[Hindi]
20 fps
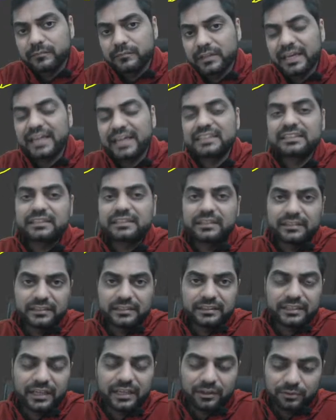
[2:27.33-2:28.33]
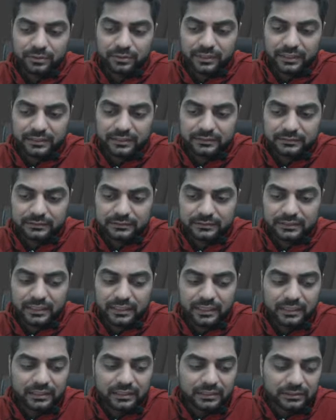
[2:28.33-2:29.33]
कैश क्रेडिट क्या होता है ठीक
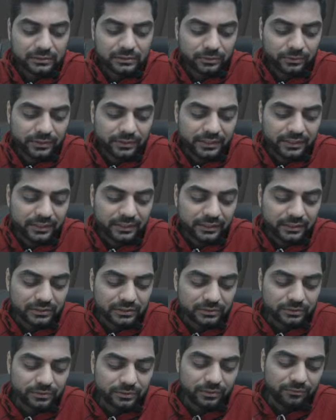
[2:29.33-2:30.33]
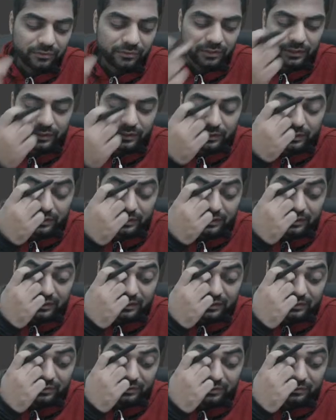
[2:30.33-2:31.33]
है ओके गुड वन
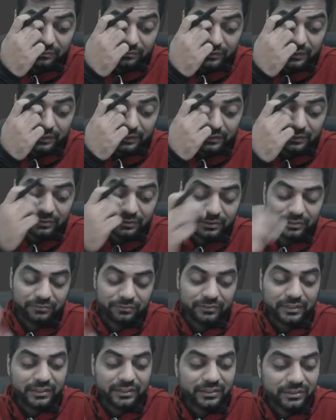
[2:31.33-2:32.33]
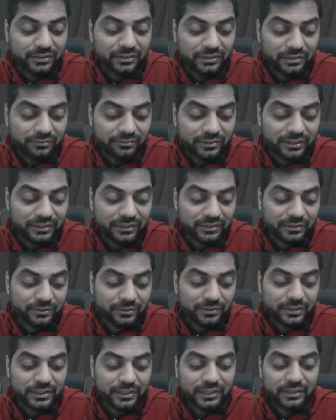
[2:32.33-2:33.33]
गुड इवनिंग गुड इवनिंग गुड इवनिंग
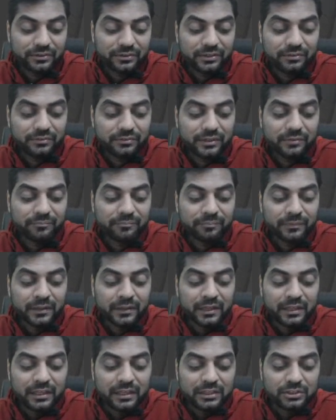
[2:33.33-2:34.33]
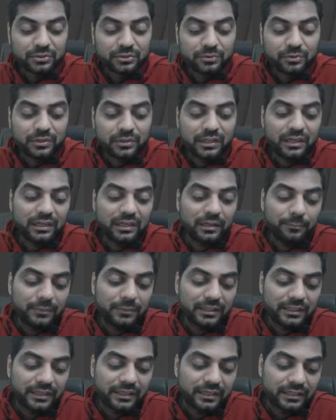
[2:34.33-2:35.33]
ओके गुड इवनिंग सो कल
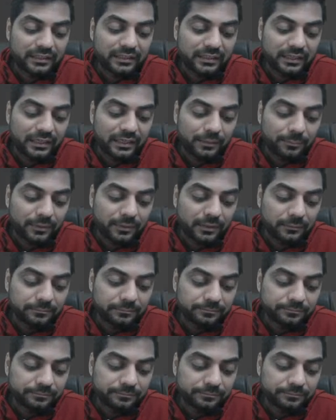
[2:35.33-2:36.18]
हमने देखा था यहाँ पर